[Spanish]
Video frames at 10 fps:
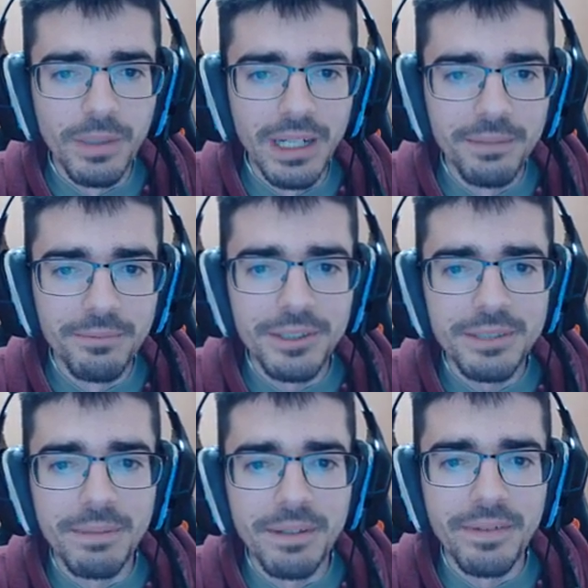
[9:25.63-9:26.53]
Vale, pues
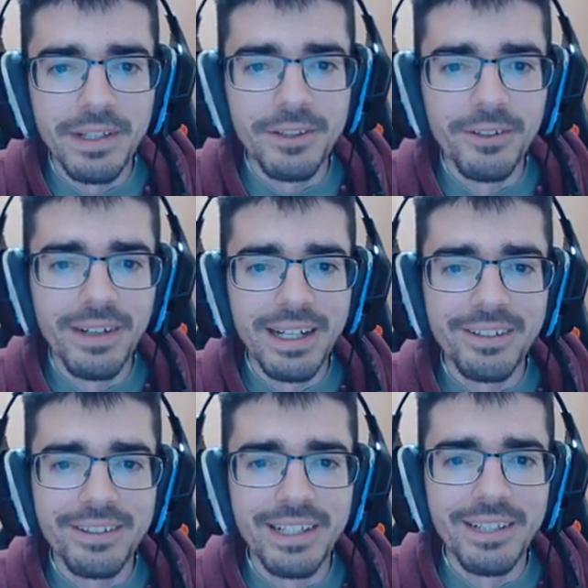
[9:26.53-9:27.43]
perfecto, ahí
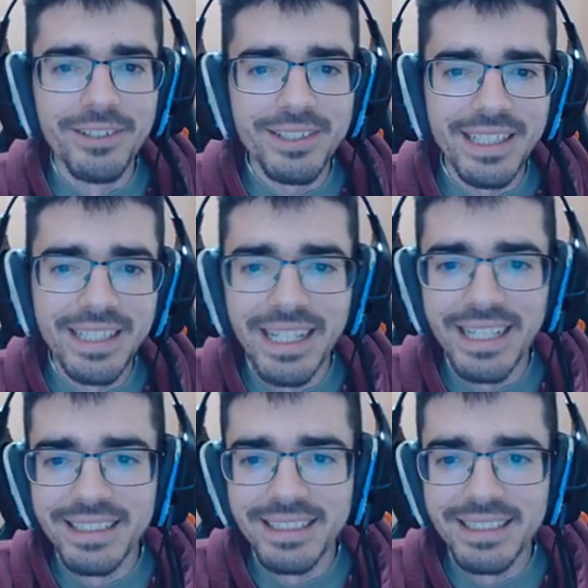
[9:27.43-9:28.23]
lo tenemos, genial.